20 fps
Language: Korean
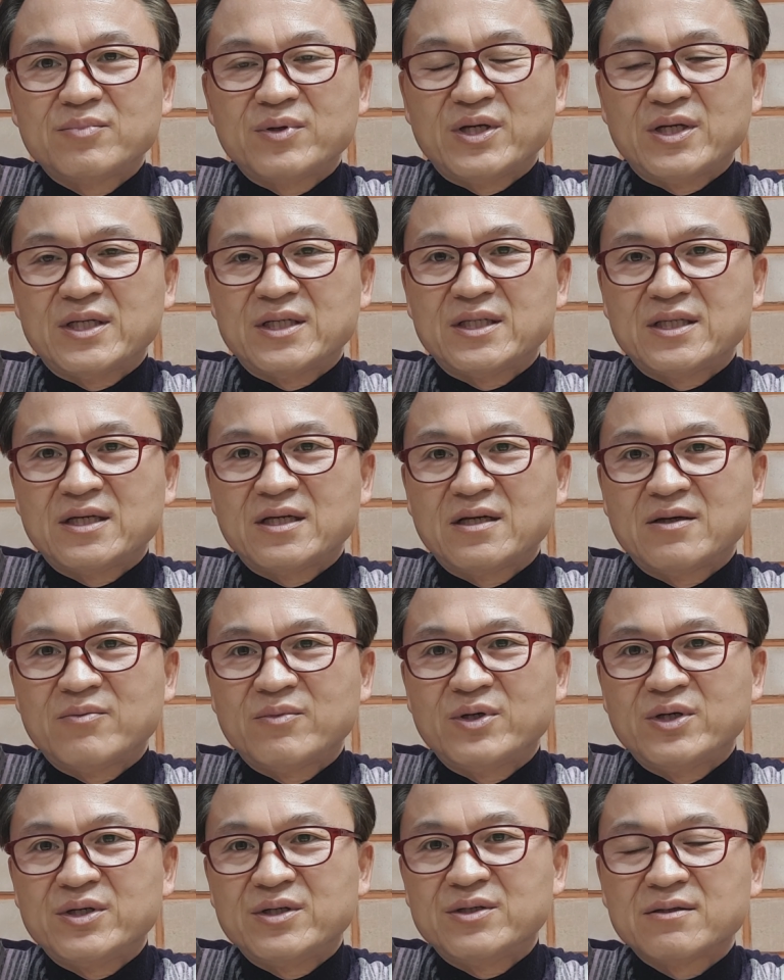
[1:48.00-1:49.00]
베란다나
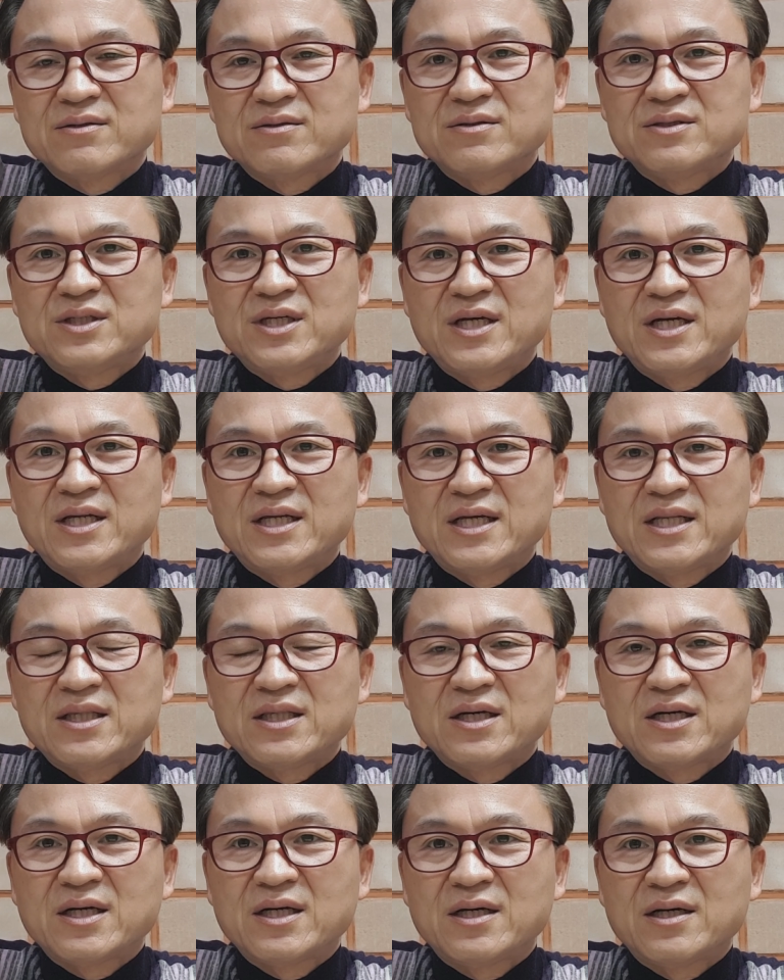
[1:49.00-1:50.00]
뭐 이런 데
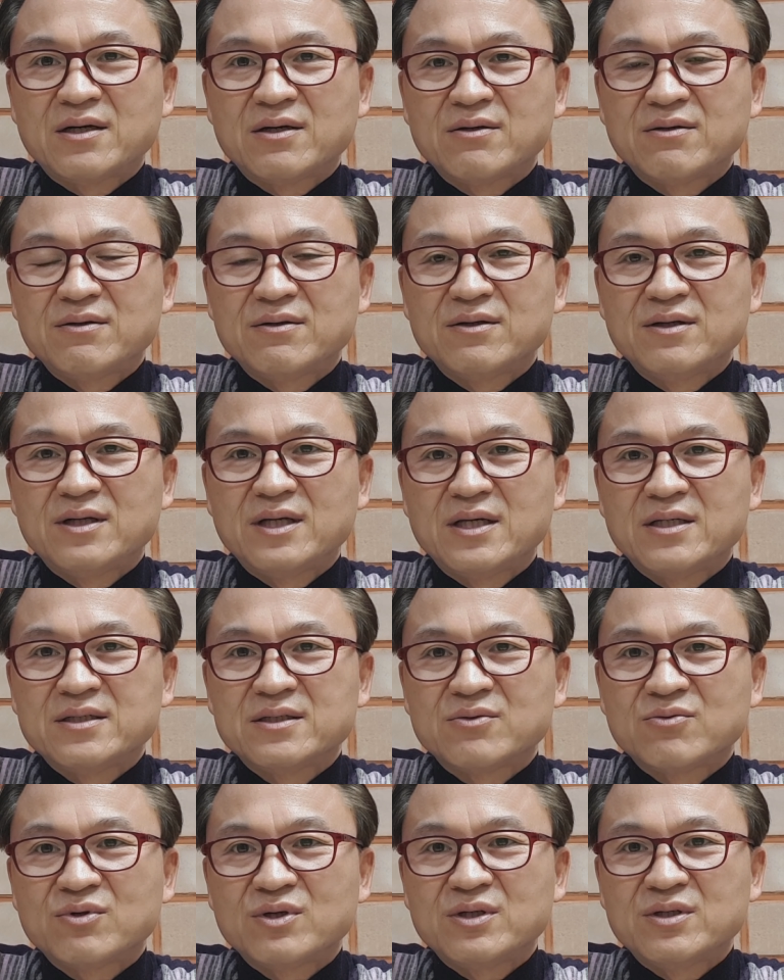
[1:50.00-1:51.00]
제안했다가 그걸
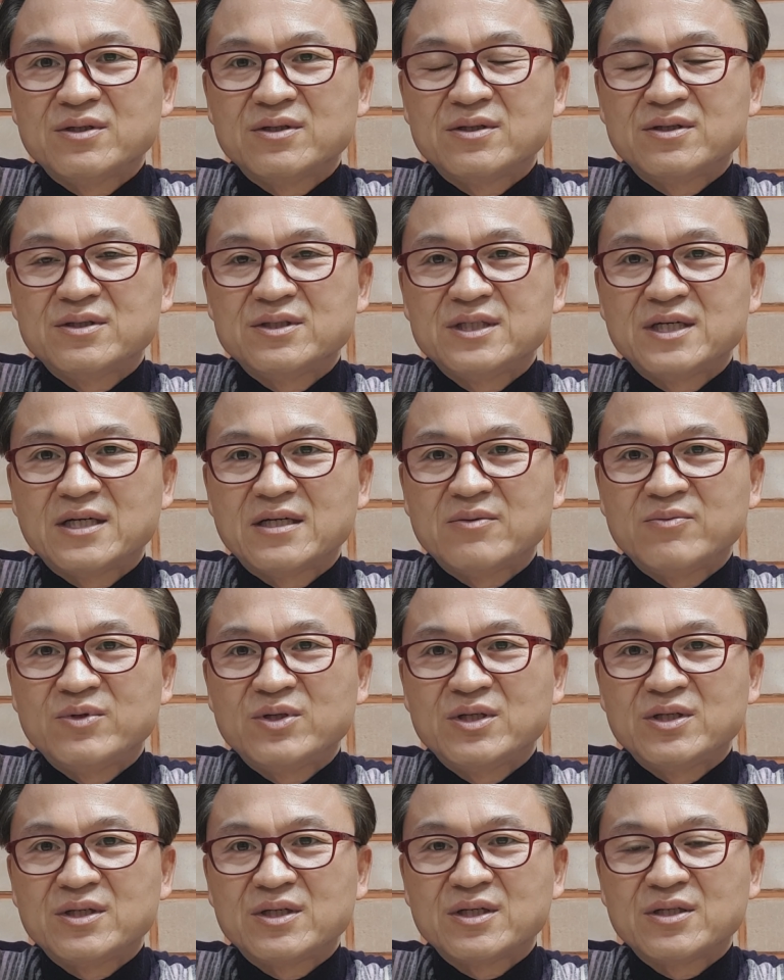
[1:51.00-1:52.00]
냉장고에 넣든지 아니면
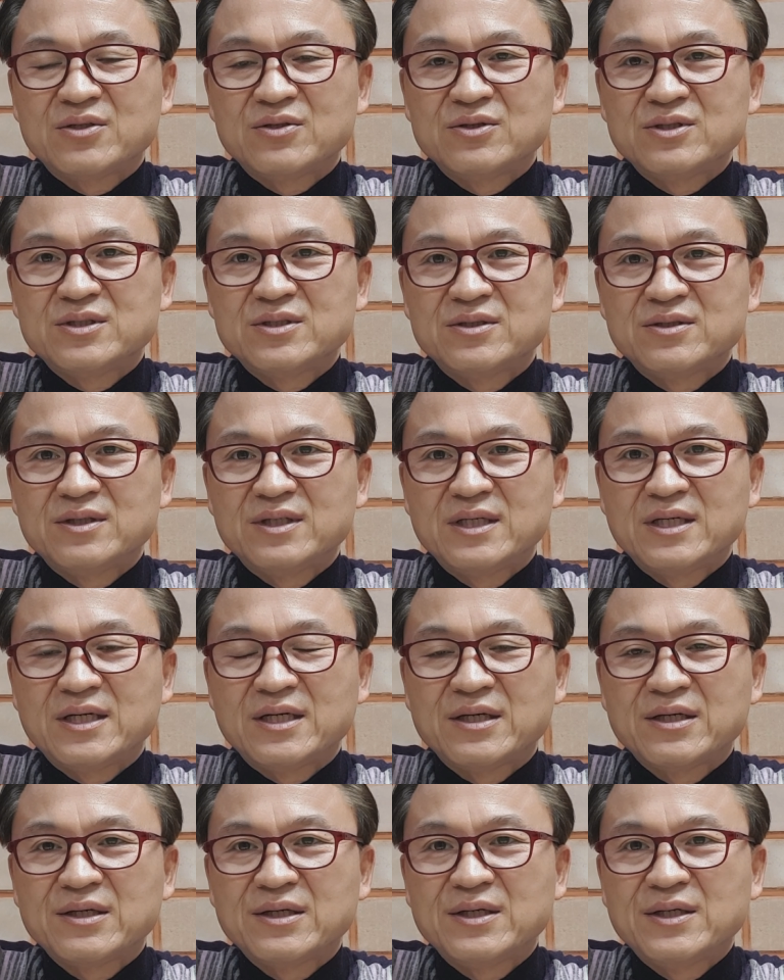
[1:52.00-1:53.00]
이렇게
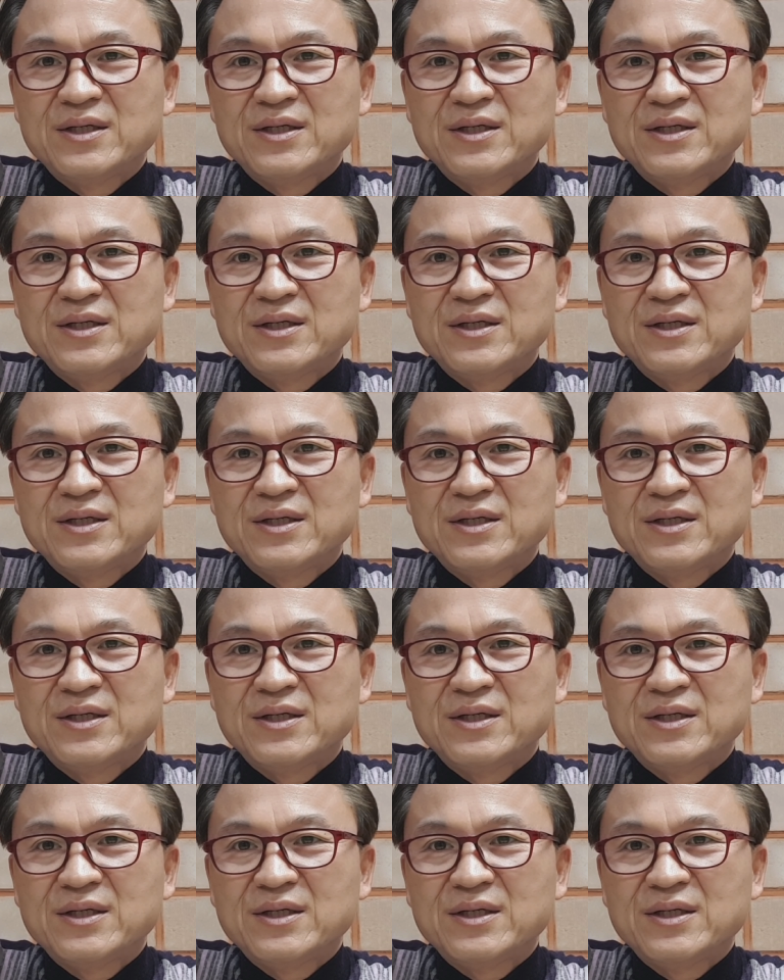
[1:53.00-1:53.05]
드시는데